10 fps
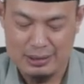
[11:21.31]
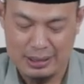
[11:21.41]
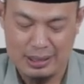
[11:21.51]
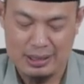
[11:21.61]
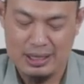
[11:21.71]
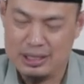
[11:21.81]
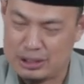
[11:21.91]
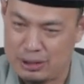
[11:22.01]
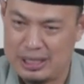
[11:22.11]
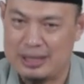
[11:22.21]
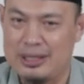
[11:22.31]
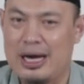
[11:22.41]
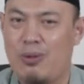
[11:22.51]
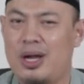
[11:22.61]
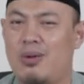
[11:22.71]
ya salat di
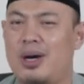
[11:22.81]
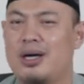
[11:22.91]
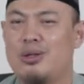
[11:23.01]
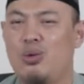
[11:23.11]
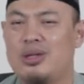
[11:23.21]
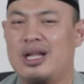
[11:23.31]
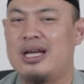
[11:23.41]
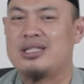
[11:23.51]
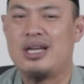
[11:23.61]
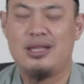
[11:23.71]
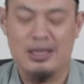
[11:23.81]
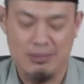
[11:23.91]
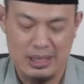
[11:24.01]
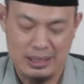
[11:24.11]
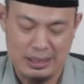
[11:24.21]
awal waktu terasa
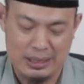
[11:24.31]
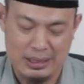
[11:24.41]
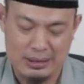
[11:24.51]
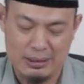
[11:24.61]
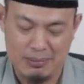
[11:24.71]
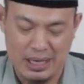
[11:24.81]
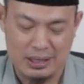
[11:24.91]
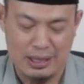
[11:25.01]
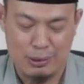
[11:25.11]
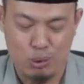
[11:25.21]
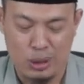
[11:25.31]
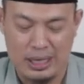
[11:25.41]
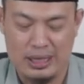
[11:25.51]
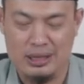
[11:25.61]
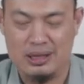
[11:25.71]
nikmat baca
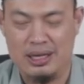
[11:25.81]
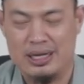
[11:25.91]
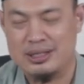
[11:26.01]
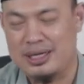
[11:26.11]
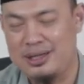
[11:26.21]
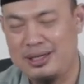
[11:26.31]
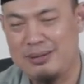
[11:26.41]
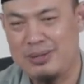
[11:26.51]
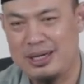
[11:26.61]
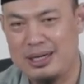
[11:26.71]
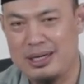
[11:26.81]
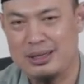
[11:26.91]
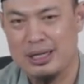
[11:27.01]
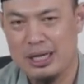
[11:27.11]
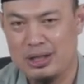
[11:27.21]
Quran terasa
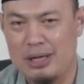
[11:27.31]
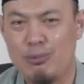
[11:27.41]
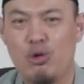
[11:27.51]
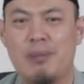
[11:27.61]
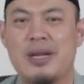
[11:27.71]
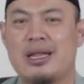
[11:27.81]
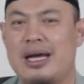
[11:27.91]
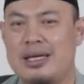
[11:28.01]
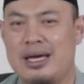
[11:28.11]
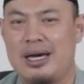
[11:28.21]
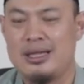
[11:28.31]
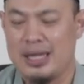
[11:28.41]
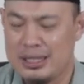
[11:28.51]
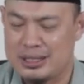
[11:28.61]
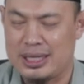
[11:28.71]
nikmat timbul pertanyaan
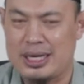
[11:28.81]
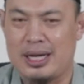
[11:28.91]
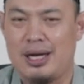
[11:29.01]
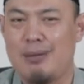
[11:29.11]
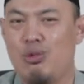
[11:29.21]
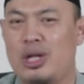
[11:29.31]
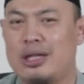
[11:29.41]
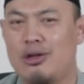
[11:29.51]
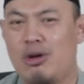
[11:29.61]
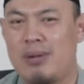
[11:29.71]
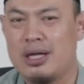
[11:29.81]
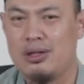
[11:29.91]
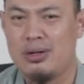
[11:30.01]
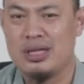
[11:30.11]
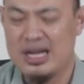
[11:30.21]
sekarang bulan
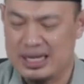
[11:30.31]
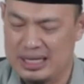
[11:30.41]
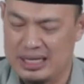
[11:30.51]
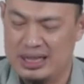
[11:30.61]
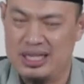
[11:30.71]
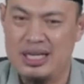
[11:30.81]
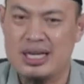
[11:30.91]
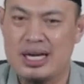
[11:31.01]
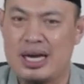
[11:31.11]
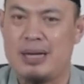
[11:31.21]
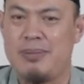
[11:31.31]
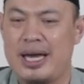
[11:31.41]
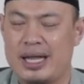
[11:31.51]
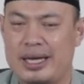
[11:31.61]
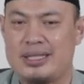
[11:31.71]
Ramadan ketika
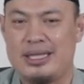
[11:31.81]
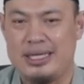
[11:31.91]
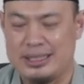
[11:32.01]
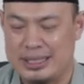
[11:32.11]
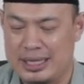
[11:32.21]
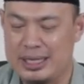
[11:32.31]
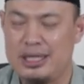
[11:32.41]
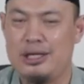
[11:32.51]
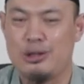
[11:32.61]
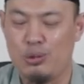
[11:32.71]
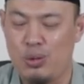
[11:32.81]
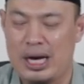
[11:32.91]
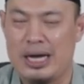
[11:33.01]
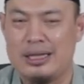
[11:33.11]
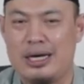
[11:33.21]
beres Isya itu
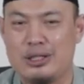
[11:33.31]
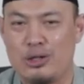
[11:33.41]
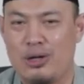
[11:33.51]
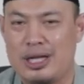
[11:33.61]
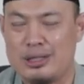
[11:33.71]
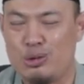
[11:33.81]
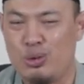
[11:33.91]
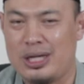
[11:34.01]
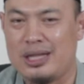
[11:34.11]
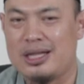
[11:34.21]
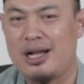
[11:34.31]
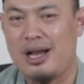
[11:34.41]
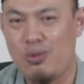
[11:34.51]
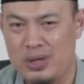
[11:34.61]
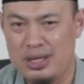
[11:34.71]
ada salat sunat
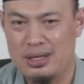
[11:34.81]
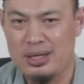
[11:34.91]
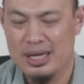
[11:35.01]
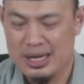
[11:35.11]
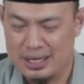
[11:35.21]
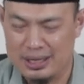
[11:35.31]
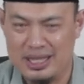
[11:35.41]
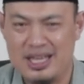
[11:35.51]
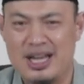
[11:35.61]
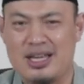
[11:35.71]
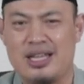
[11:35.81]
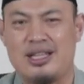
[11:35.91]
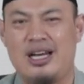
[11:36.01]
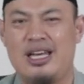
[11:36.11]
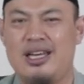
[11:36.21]
tarawih ketika
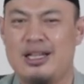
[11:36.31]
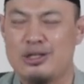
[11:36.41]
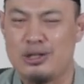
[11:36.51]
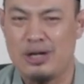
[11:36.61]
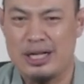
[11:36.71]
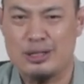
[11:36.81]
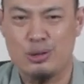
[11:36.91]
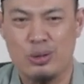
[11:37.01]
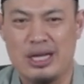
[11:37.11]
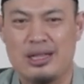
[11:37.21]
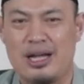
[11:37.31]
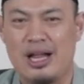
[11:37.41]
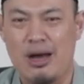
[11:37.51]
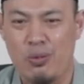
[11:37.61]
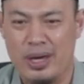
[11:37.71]
kita ingin sholat sunat
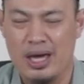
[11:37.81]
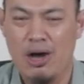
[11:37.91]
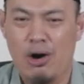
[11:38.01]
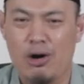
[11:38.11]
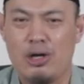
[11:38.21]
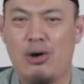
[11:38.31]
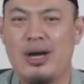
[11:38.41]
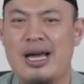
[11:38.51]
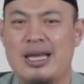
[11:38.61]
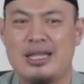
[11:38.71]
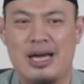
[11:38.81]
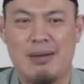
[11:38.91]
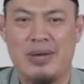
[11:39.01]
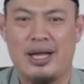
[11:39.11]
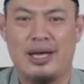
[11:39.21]
taraweh hoyong
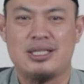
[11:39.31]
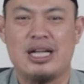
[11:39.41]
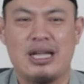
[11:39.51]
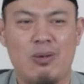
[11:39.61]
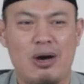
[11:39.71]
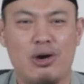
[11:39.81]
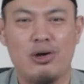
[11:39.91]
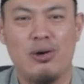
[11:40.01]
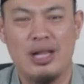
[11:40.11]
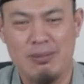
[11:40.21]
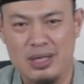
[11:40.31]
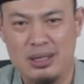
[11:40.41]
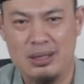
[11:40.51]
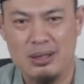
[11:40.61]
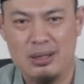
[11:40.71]
gancang beres atau hoyong lami
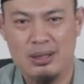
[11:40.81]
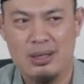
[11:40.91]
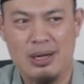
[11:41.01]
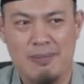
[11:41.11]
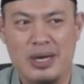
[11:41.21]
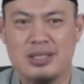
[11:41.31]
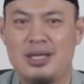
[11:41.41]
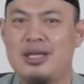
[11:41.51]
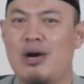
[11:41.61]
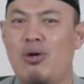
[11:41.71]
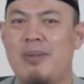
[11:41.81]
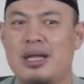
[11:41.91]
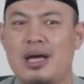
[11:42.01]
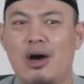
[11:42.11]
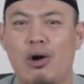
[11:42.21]
pasti
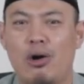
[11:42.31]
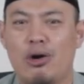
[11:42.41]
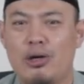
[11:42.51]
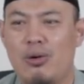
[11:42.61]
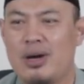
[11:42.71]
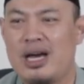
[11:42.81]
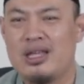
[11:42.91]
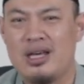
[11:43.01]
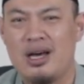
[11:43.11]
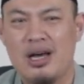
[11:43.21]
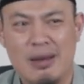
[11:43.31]
jawabannya hoyong gancang